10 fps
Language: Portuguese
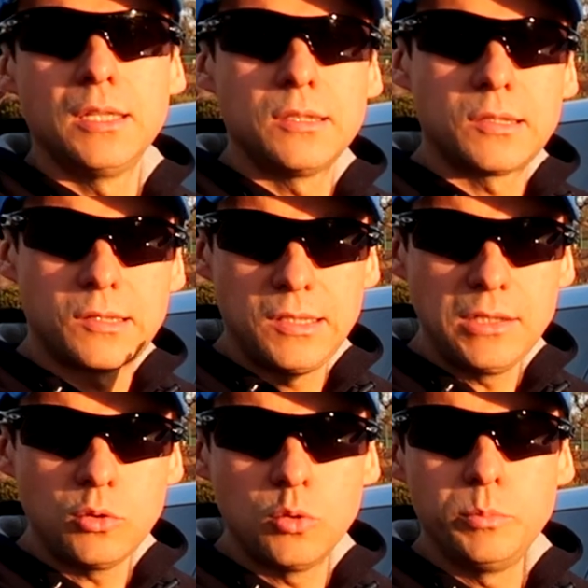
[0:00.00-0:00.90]

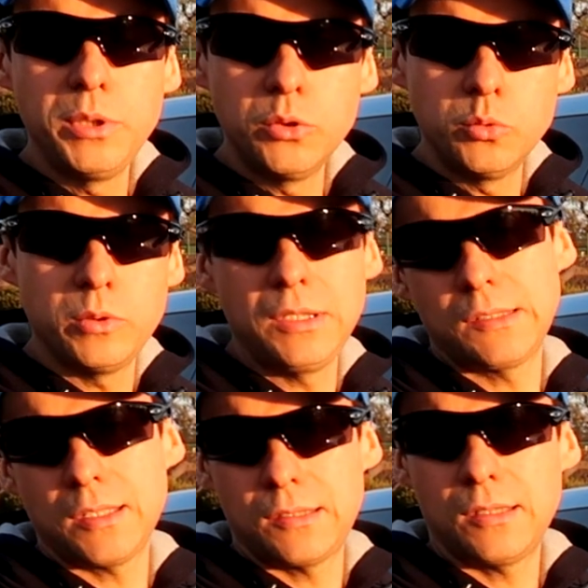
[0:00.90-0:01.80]

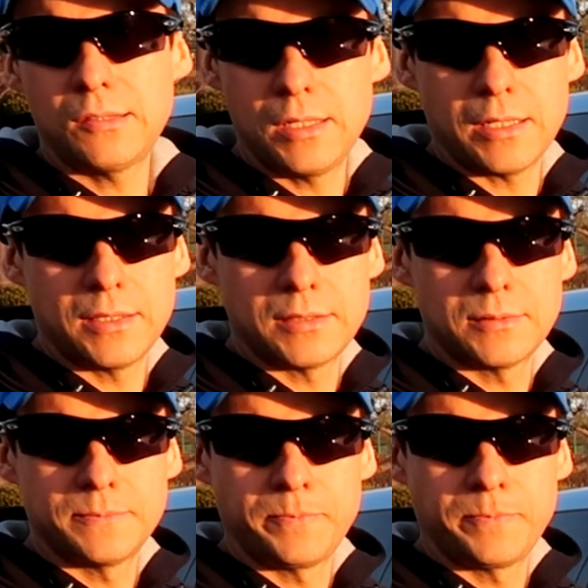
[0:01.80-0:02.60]
5.700 reais.